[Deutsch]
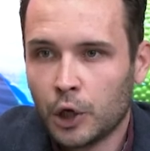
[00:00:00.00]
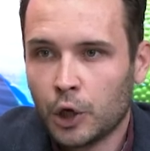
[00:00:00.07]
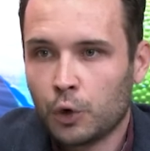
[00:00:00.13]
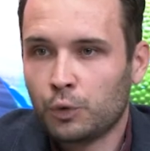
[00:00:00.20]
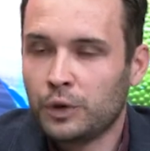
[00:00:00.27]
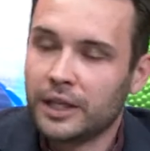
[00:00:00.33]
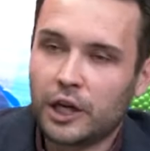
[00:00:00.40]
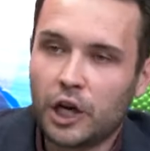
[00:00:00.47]

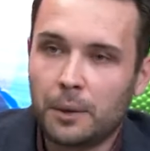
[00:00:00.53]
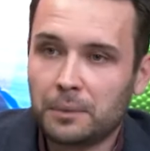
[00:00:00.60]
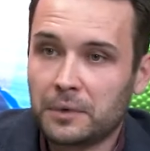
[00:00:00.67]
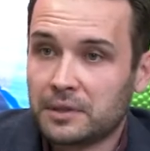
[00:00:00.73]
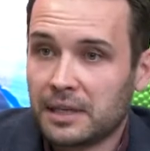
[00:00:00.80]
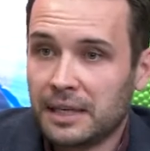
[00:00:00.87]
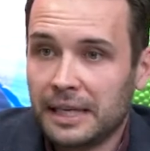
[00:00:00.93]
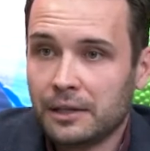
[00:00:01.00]
Und ich glaube,
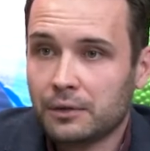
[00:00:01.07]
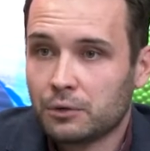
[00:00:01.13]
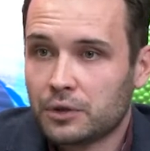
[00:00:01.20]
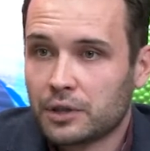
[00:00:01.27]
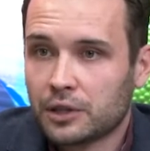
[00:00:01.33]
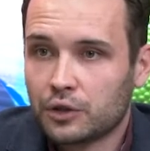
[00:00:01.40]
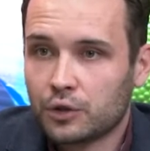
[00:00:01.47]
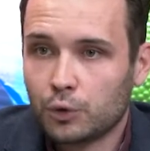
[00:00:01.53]
das gelingt
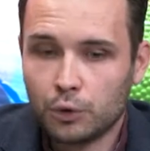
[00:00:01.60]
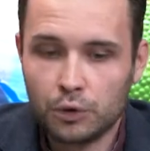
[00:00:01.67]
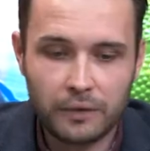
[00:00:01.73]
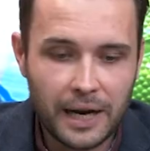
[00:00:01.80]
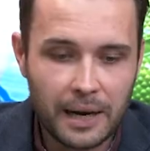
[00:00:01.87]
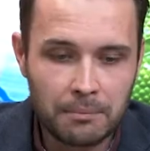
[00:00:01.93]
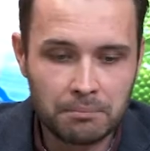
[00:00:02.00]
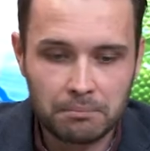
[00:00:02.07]
uns ganz gut.
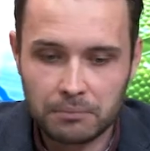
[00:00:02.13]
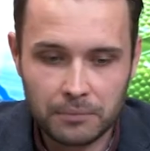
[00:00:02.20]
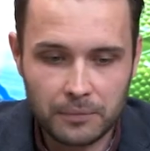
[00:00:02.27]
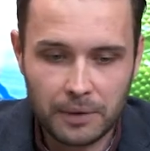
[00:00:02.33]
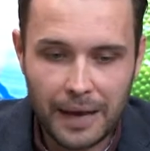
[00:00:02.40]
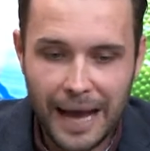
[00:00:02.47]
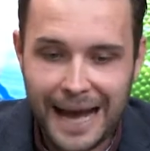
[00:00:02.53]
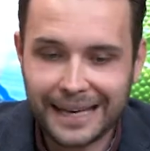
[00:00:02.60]
Wir haben
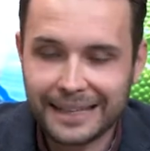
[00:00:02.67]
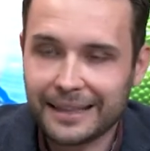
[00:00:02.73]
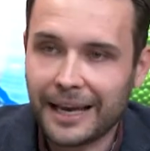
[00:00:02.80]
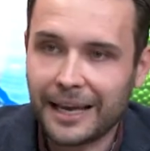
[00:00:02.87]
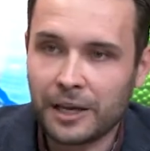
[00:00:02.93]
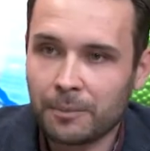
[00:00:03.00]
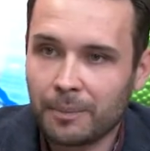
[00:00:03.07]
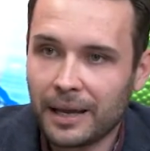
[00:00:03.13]
acht
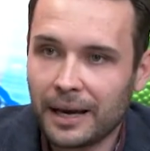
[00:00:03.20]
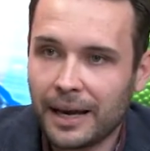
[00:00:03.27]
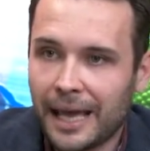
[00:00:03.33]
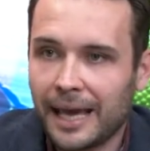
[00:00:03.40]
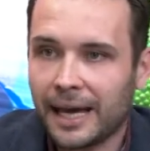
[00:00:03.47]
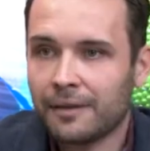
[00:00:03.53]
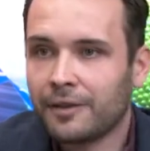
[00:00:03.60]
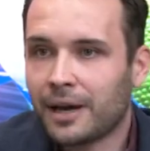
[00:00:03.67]
Rennen bei den
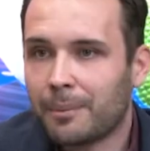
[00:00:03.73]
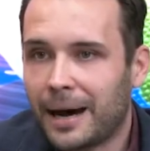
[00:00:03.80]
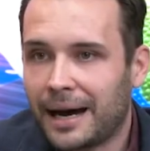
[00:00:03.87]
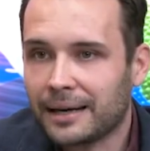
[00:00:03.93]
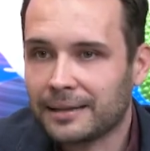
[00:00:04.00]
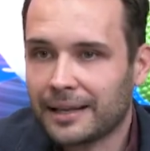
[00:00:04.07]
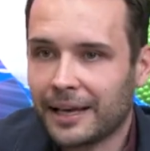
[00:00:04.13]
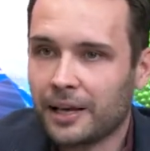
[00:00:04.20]
Herren, wir haben
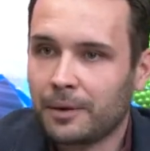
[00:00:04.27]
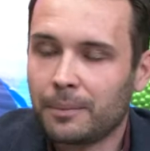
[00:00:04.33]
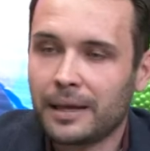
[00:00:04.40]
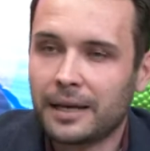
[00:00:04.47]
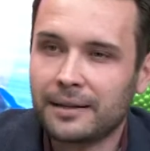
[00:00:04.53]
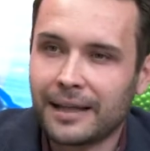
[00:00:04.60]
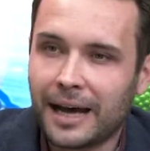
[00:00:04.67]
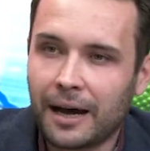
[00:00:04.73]
acht Rennen bei
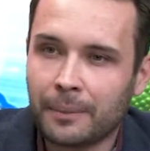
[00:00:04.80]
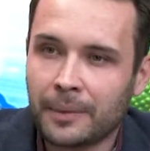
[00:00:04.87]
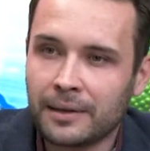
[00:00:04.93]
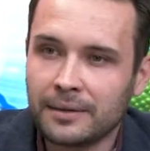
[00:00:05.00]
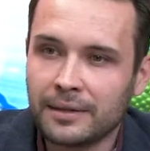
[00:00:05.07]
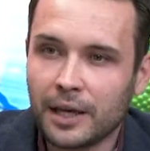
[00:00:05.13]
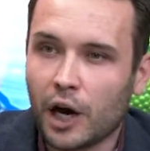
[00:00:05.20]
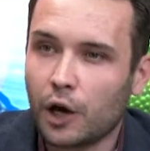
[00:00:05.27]
den
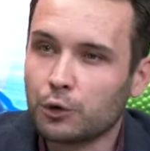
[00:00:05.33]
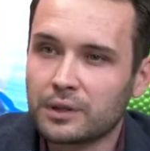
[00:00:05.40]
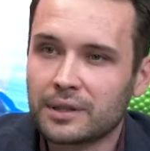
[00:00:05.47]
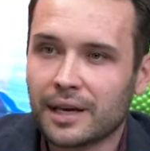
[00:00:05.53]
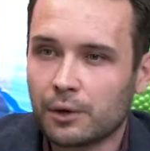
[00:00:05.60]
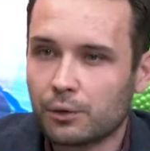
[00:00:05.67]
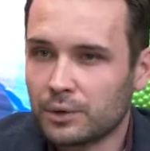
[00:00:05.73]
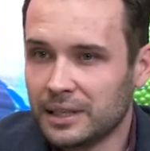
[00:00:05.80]
Damen. Die
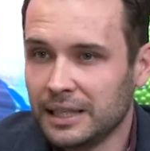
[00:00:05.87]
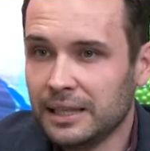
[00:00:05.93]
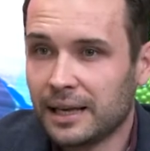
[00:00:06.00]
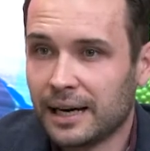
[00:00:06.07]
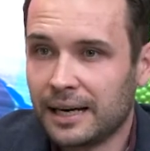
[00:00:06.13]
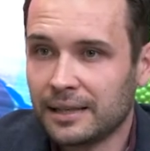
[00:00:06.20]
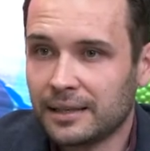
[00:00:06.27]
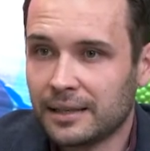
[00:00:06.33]

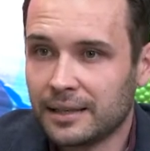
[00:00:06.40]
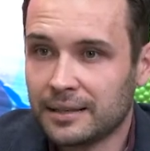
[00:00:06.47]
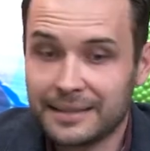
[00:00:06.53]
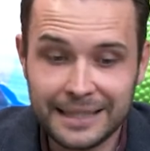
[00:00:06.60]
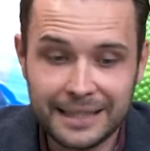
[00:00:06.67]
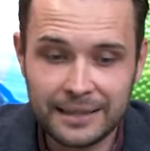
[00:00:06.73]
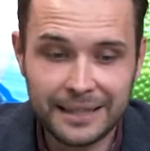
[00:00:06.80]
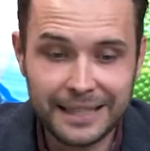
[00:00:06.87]
Austragungsinhalte
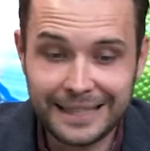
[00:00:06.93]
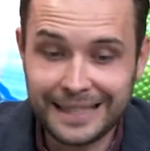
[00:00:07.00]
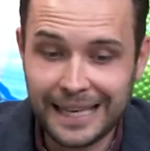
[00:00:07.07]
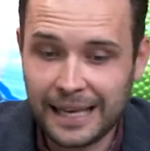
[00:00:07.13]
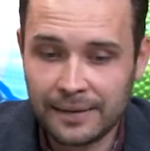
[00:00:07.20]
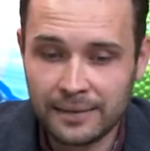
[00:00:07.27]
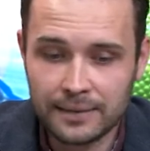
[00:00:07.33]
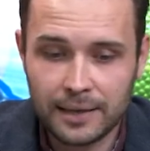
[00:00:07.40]
sind
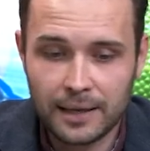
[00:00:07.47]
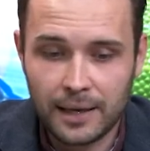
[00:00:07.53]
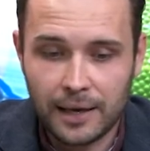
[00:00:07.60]
ident.